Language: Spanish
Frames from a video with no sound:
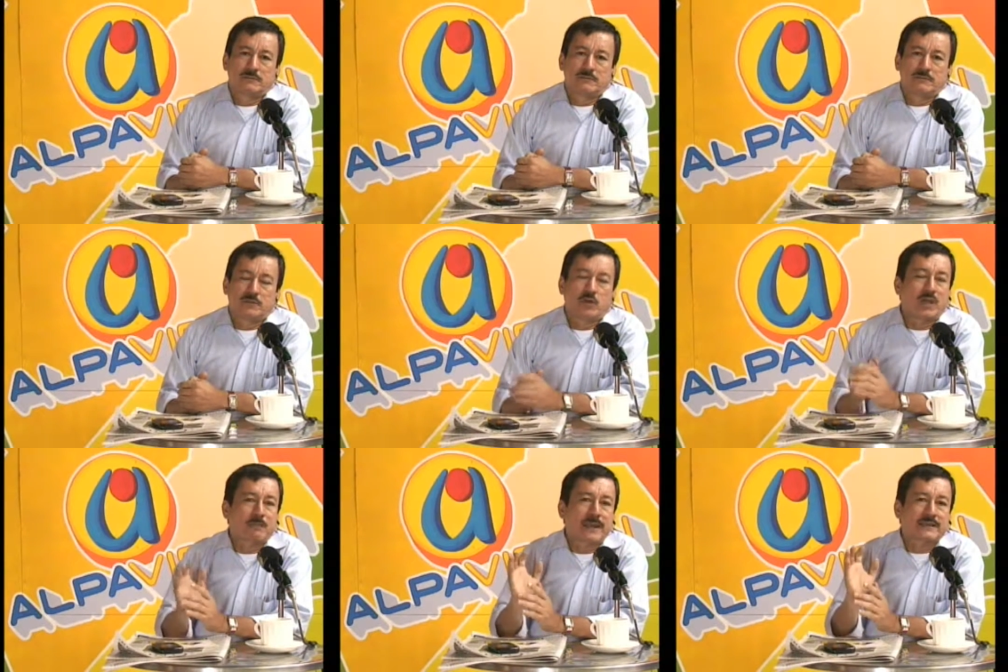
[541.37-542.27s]
no hay
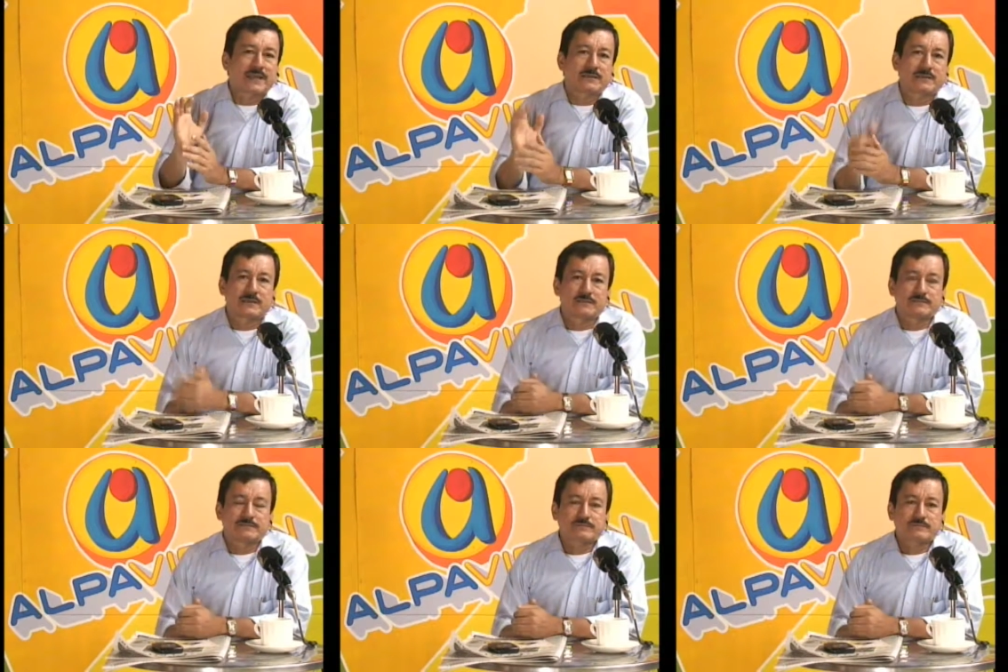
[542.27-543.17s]
plata.
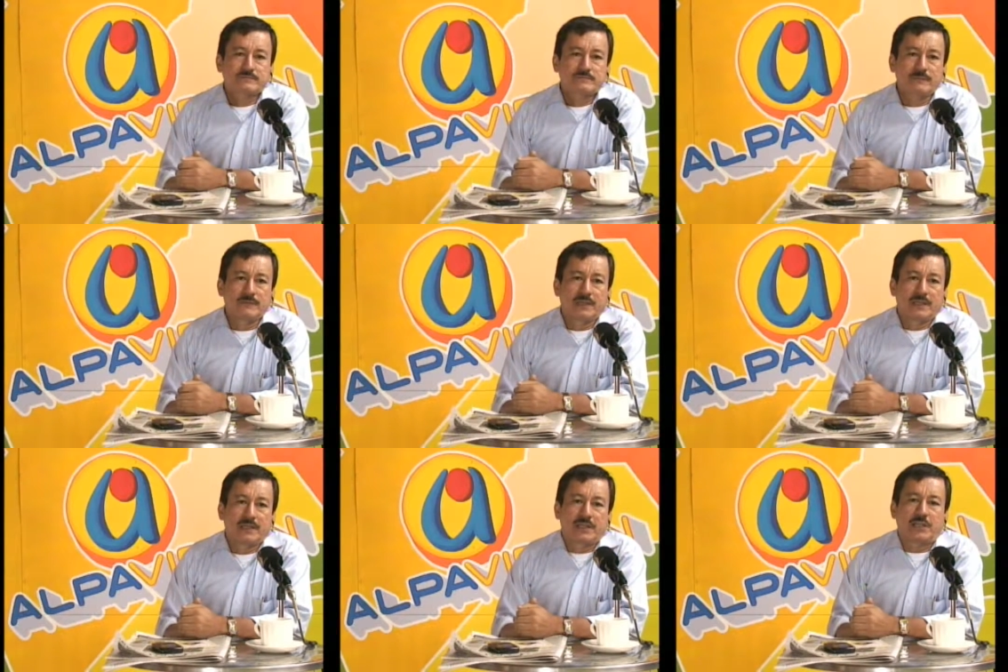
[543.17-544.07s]

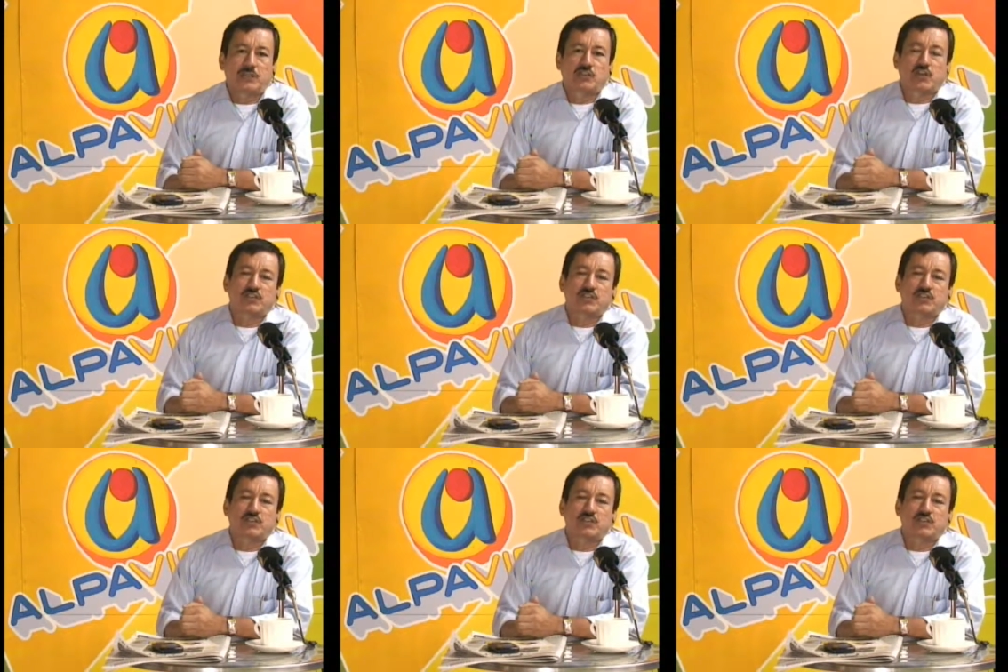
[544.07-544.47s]
Y entonces